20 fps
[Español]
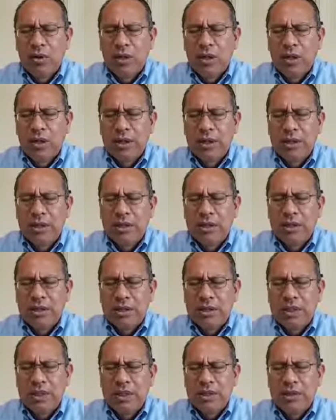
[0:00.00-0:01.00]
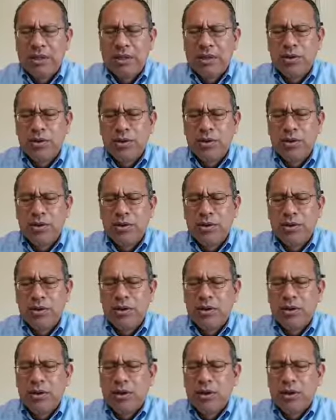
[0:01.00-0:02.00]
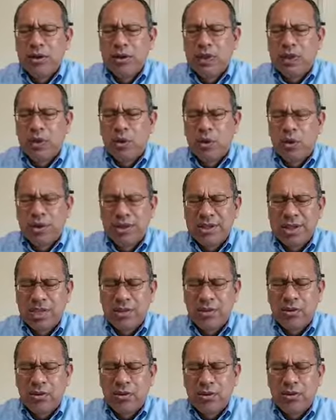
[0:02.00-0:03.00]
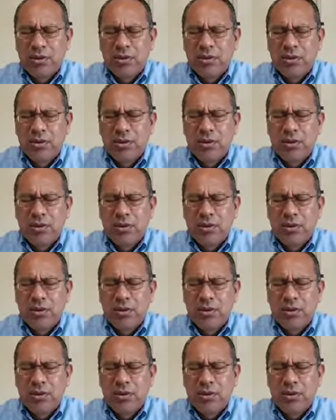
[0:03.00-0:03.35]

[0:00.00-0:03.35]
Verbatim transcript: que está, Señor, agonizando,